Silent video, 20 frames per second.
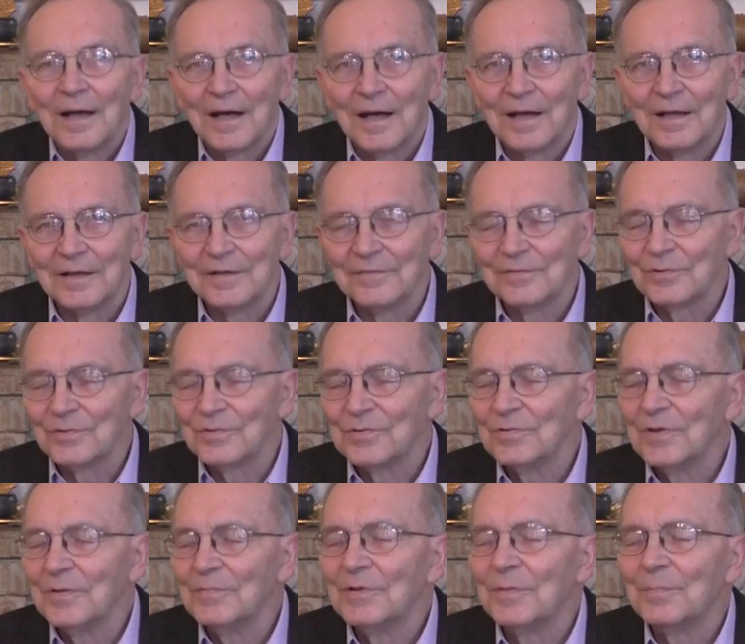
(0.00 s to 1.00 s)
ale
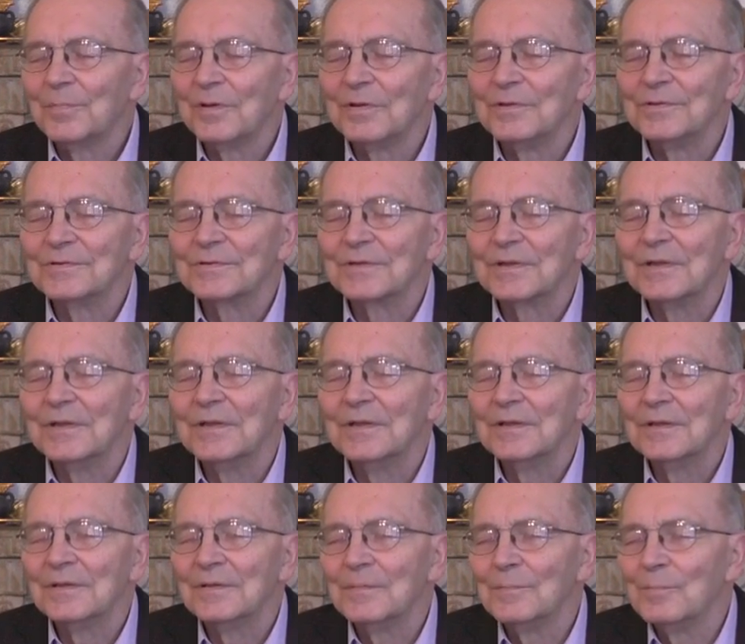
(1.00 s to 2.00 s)
wróciłem do Polski
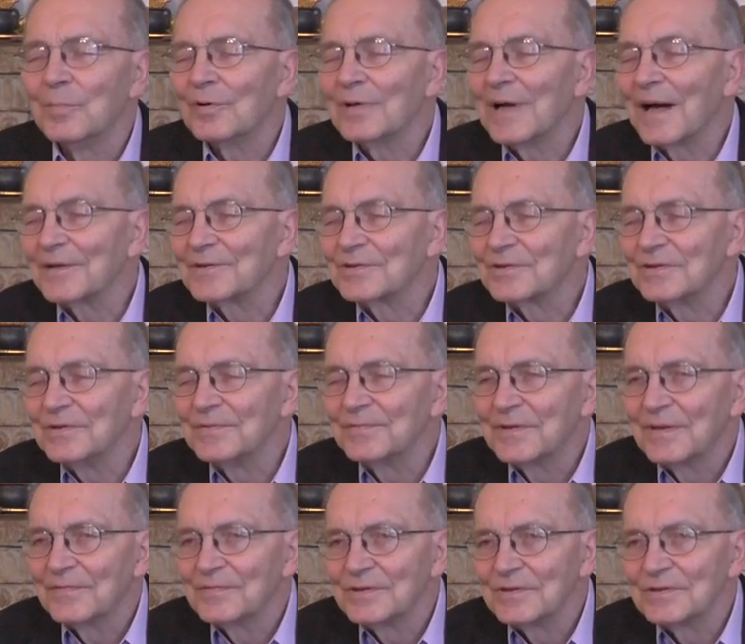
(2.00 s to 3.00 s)
bogatszy w
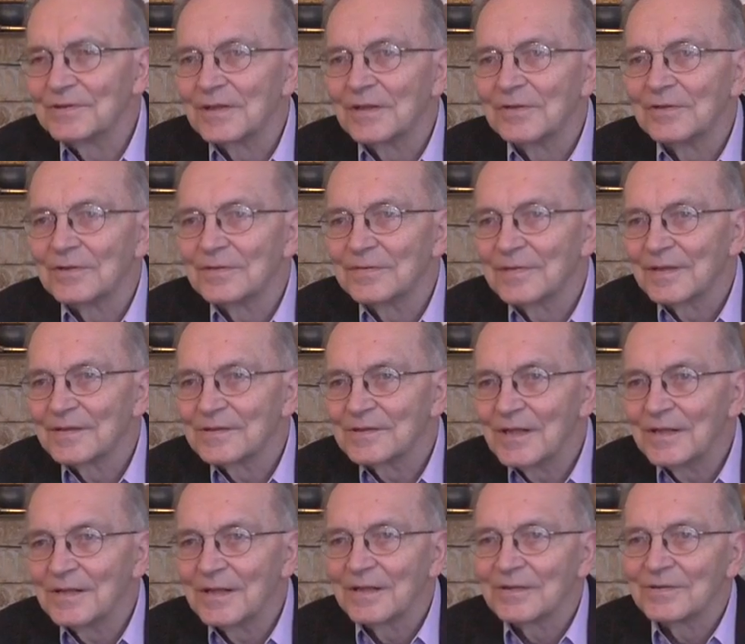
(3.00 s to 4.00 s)
te wszystkie
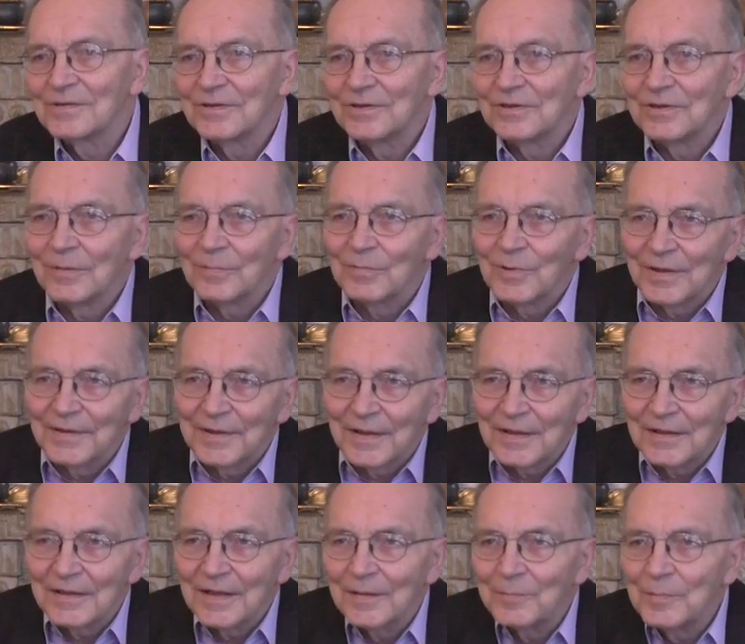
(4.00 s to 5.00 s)
doświadczenia, czyli to była
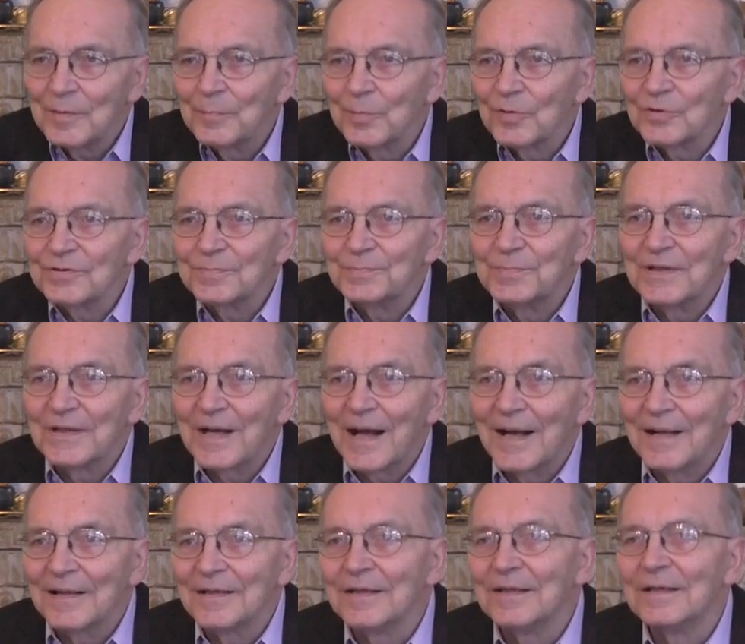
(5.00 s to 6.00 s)
tak jakby po
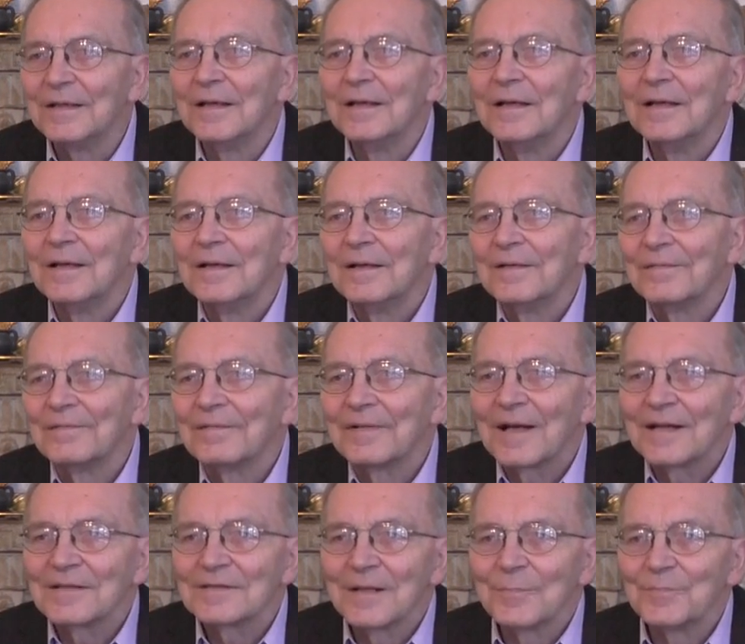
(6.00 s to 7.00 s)
spirali.
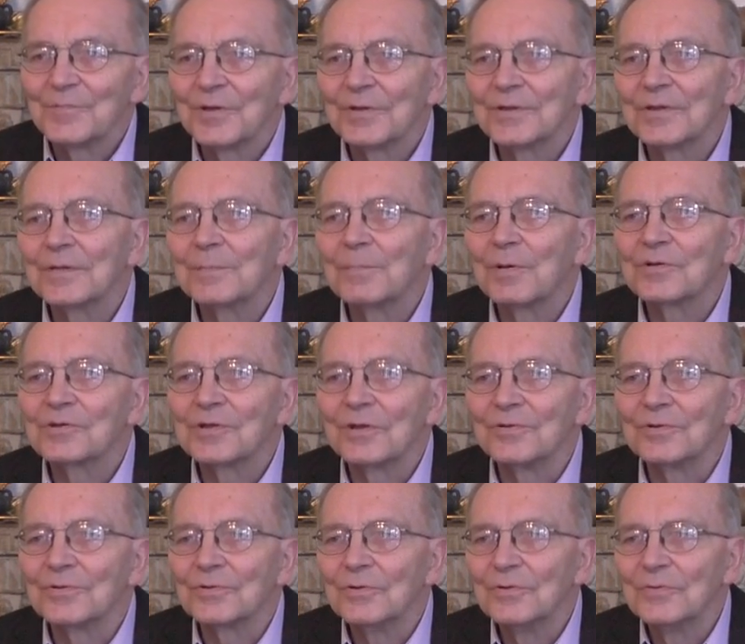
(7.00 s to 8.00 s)
Wracam do tych
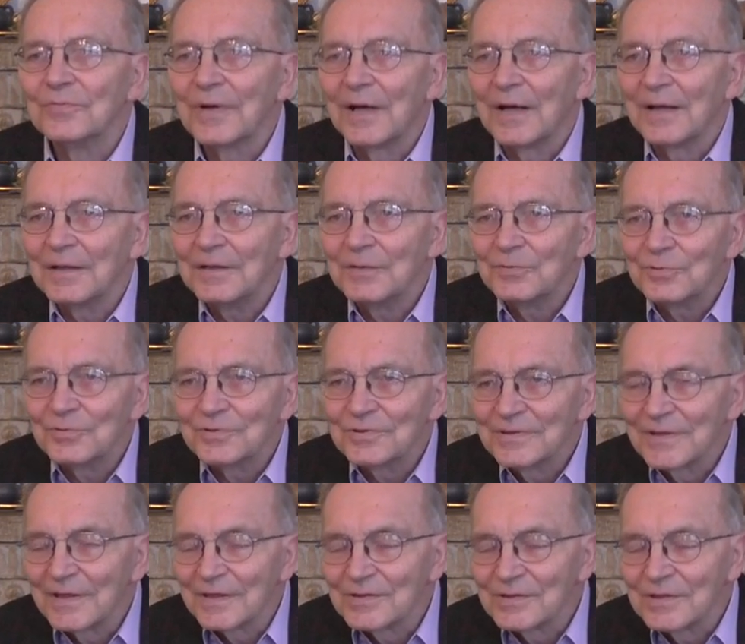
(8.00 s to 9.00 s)
początków, ale
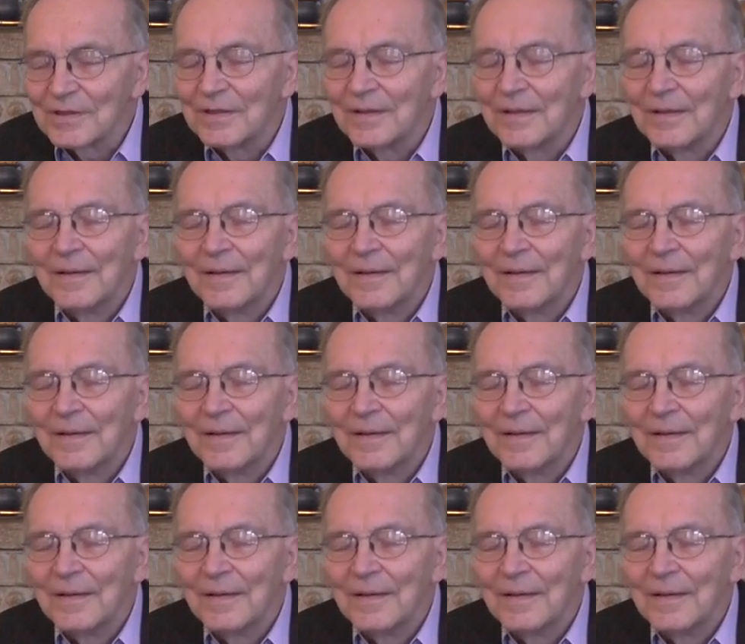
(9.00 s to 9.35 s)
już znacznie